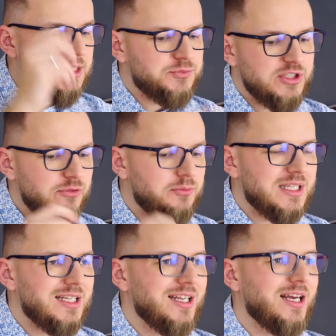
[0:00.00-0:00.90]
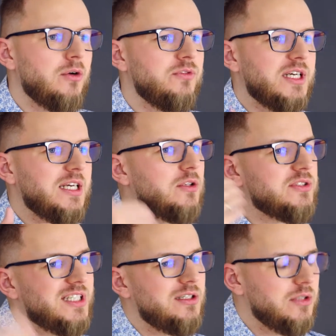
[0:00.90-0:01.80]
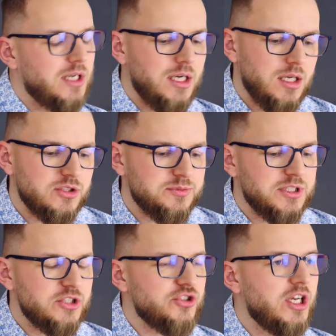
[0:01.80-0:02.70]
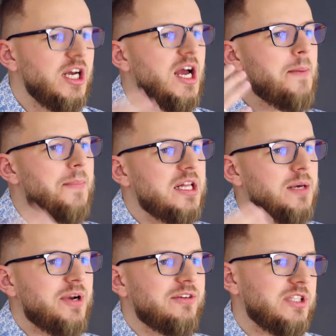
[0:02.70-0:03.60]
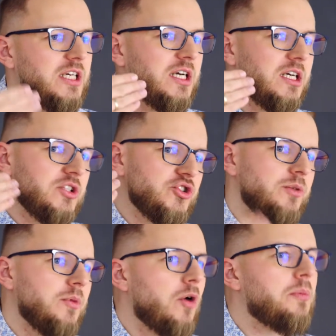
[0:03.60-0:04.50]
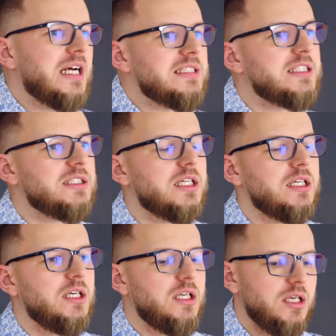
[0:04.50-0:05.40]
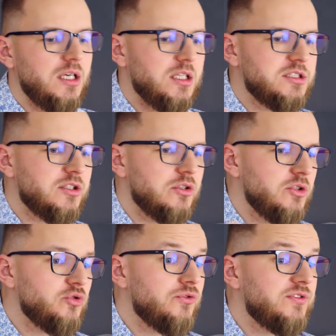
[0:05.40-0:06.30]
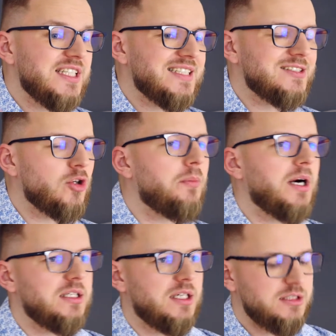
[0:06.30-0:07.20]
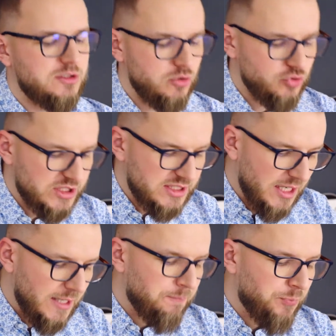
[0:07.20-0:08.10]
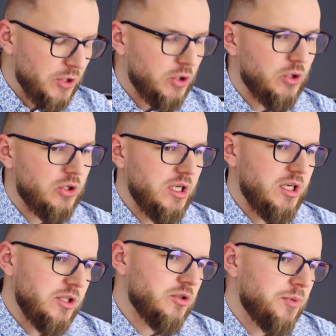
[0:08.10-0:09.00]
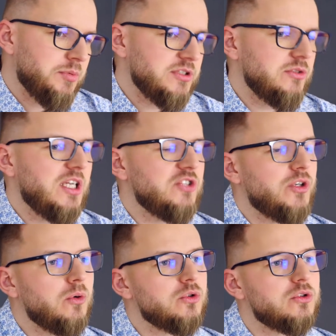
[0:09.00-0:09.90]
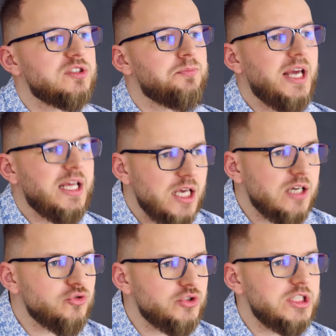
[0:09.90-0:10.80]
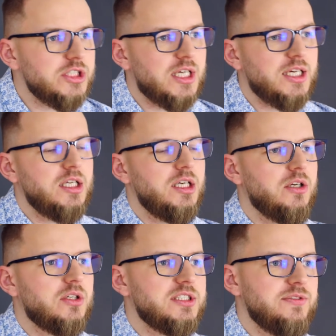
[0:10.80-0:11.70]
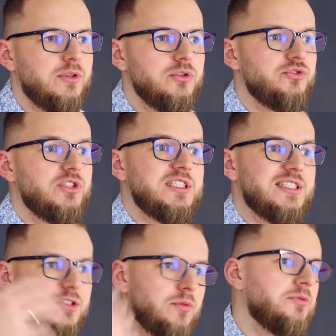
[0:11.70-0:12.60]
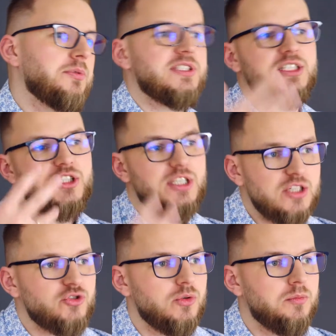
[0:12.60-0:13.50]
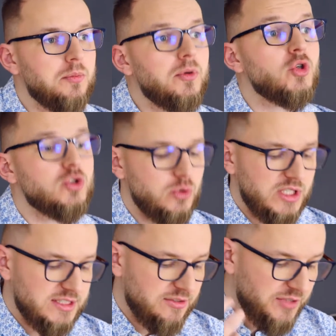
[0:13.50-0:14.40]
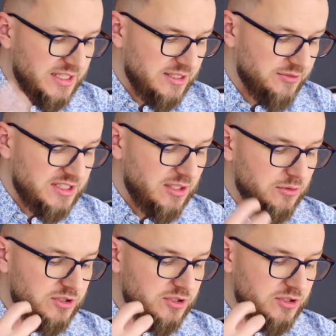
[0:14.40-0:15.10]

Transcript: ale sprzętów, materiałów, tak jako salon e, kosmetyczny ma naprawdę e, czym obracać, tak? I, I co już w zasobach, tak? Co już jest no to, e, to po prostu należało to spieniężyć, tak? I okazywało się, że tych zasobów w postaci cashu po prostu jest więcej. Więc